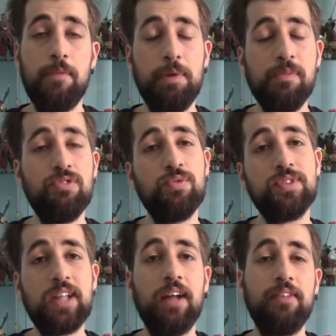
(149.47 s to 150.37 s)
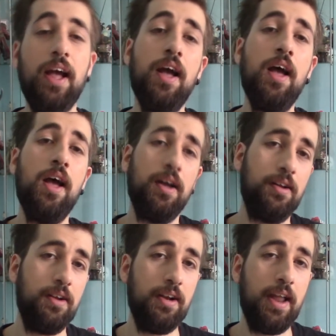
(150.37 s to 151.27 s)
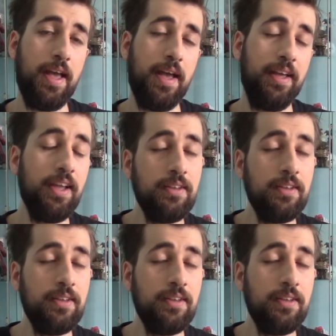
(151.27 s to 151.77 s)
Le prime sono state eh, le